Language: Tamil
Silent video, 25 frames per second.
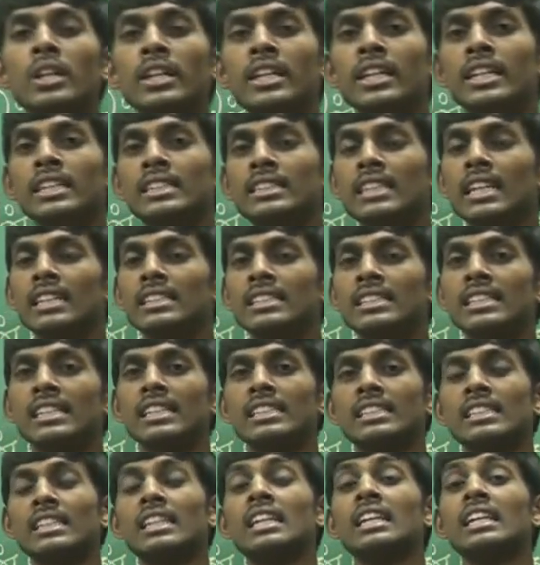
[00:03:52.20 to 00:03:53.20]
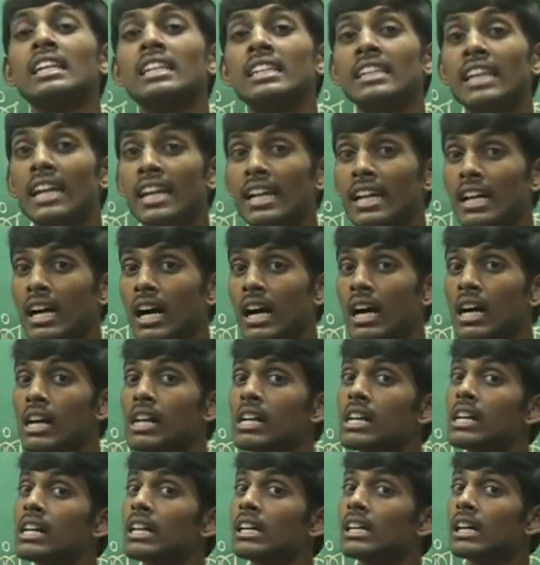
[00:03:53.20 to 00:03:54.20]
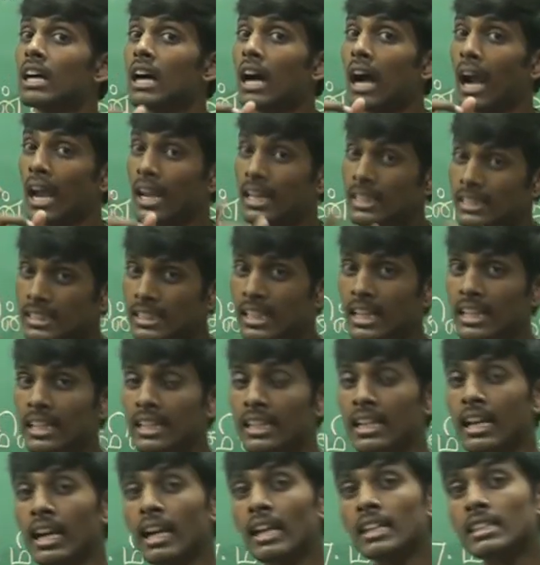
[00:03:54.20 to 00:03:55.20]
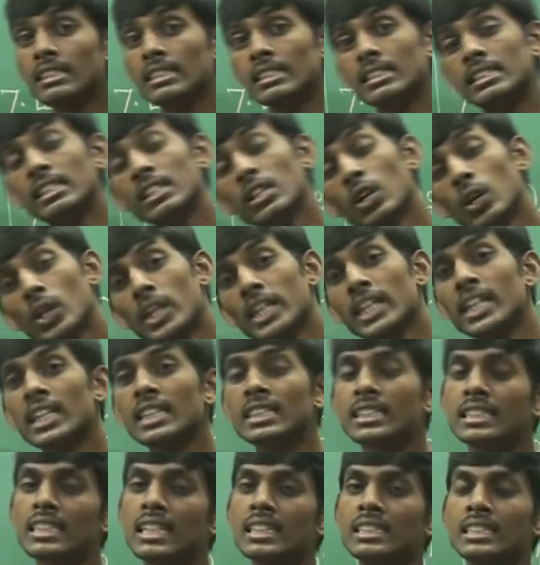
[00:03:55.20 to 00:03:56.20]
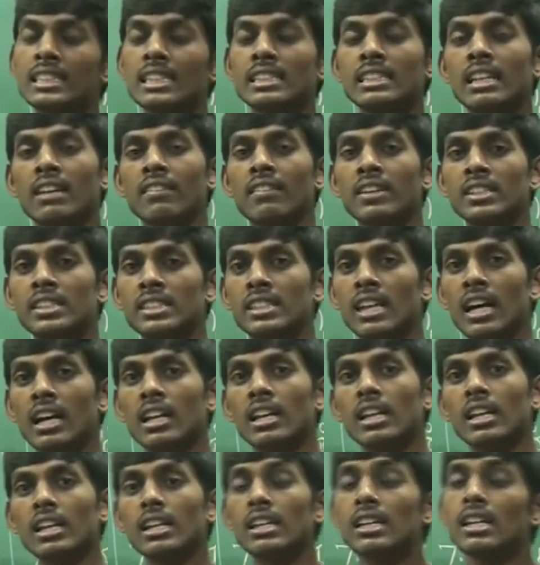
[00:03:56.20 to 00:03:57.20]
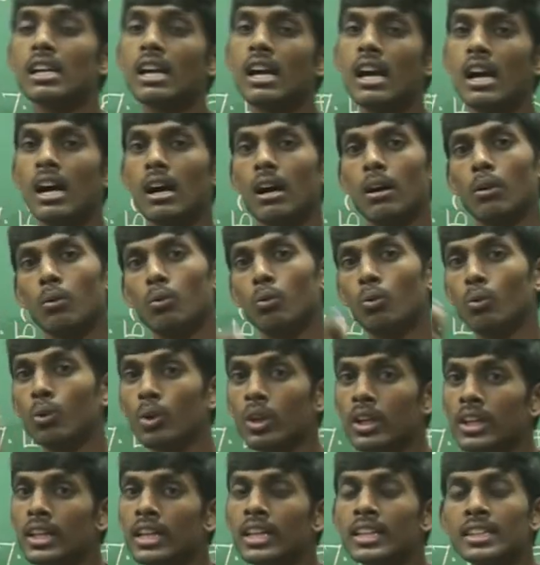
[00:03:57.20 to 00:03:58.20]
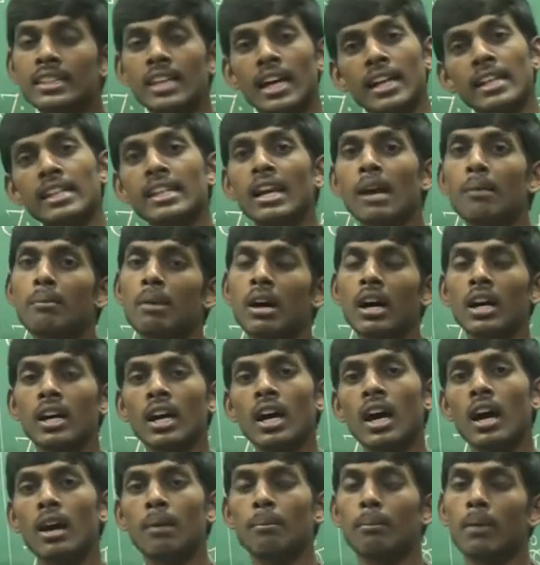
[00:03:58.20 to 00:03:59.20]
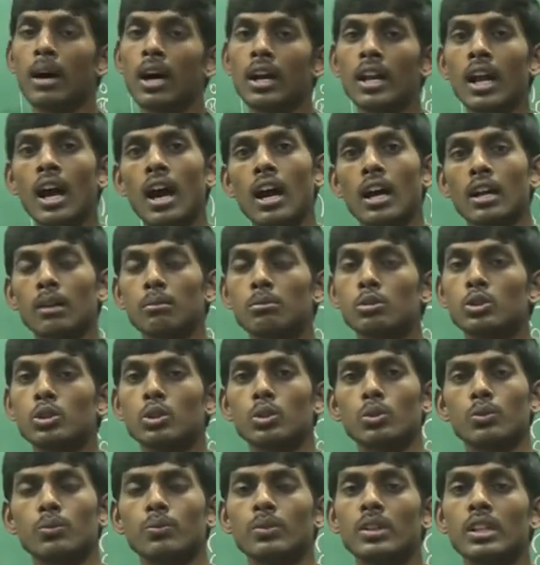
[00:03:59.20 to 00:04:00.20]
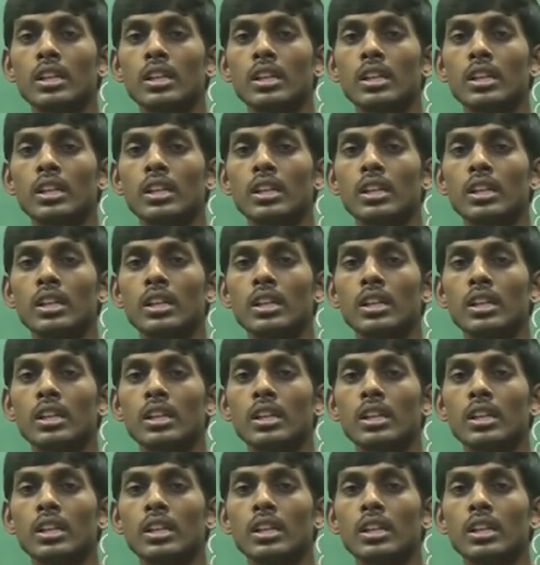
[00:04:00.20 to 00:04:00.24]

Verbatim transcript: டிகிரி செல்சியஸ் ஏன்னா ஐஸ் கட்டிய ஜீரோ டிகிரி செல்சியஸ்ல வச்சாலே உருகி தண்ணியமாக மாற ஆரம்பிச்சிடும்